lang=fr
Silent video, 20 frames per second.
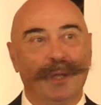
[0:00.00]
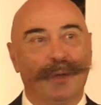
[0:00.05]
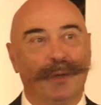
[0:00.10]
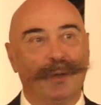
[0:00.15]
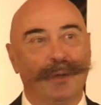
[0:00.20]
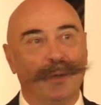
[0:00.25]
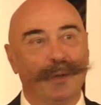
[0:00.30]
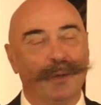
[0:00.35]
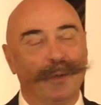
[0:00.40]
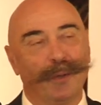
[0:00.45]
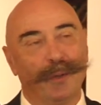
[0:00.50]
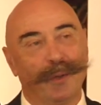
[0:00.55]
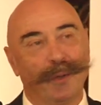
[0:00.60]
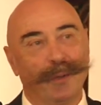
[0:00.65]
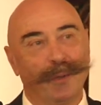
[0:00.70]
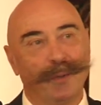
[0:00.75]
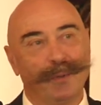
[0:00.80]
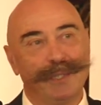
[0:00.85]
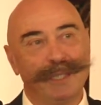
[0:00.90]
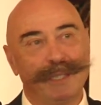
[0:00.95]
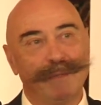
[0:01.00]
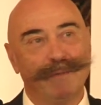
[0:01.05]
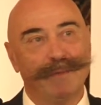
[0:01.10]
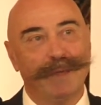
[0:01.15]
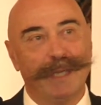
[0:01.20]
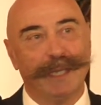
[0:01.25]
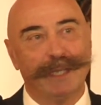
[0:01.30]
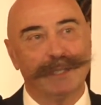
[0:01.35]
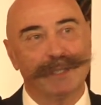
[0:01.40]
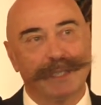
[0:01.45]
euh,
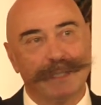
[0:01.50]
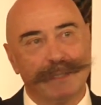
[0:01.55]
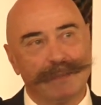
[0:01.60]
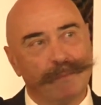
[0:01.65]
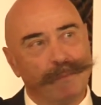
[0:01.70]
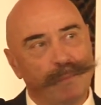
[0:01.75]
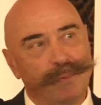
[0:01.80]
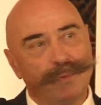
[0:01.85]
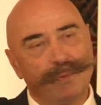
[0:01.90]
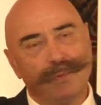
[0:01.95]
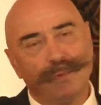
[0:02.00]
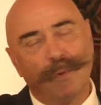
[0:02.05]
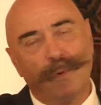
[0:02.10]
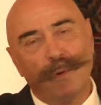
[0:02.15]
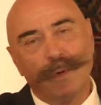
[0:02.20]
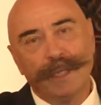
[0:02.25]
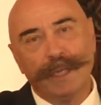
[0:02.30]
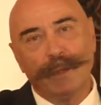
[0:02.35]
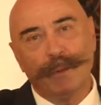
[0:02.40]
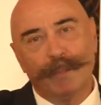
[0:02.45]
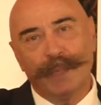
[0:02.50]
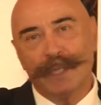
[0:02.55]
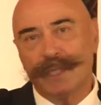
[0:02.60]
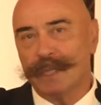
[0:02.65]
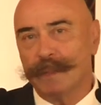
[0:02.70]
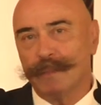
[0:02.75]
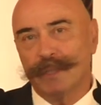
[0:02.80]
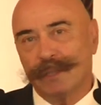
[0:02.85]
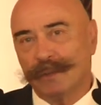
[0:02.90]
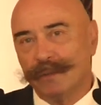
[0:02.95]
diverses qui sont plutôt reliées au
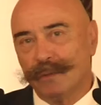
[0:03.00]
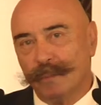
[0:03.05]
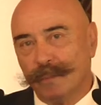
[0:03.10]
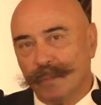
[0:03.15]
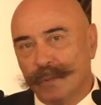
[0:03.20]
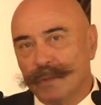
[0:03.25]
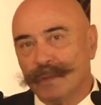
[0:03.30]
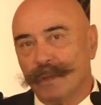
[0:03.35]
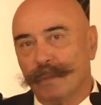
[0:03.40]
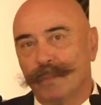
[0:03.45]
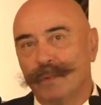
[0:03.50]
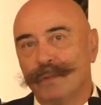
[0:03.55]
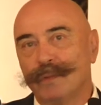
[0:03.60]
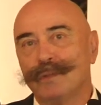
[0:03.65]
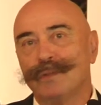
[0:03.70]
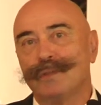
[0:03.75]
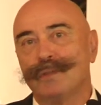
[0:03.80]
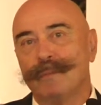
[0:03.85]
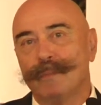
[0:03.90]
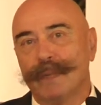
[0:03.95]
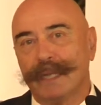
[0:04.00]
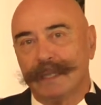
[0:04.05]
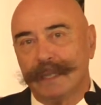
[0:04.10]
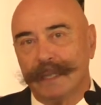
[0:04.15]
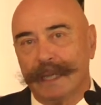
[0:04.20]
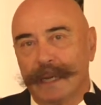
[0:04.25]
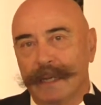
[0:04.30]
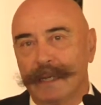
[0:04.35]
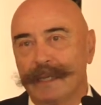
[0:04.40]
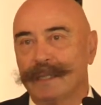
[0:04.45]
passé, parce que de plus en plus je
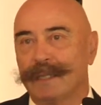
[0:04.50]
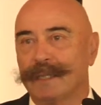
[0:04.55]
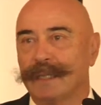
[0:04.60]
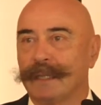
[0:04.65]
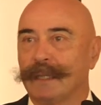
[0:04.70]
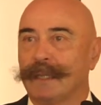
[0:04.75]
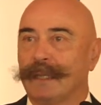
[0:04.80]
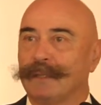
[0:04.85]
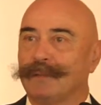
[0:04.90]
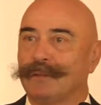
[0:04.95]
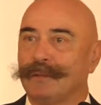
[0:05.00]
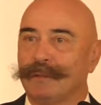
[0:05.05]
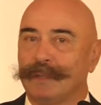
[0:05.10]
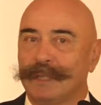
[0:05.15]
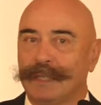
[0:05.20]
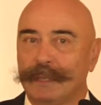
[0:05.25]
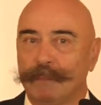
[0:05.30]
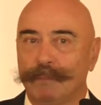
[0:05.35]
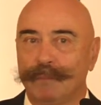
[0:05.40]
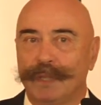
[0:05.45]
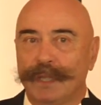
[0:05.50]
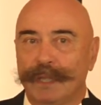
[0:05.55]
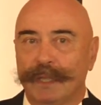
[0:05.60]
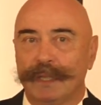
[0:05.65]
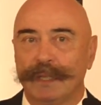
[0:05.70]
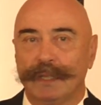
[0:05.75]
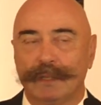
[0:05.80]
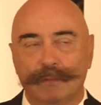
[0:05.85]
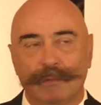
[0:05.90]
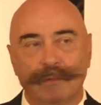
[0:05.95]
m'intéresse à ce type
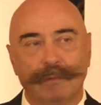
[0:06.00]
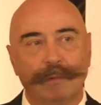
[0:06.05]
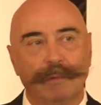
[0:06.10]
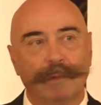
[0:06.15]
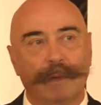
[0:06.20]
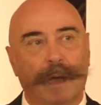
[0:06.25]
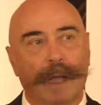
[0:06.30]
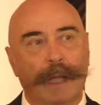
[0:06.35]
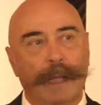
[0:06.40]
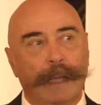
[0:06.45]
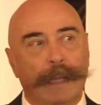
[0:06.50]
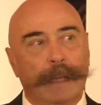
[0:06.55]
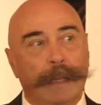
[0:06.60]
d'écriture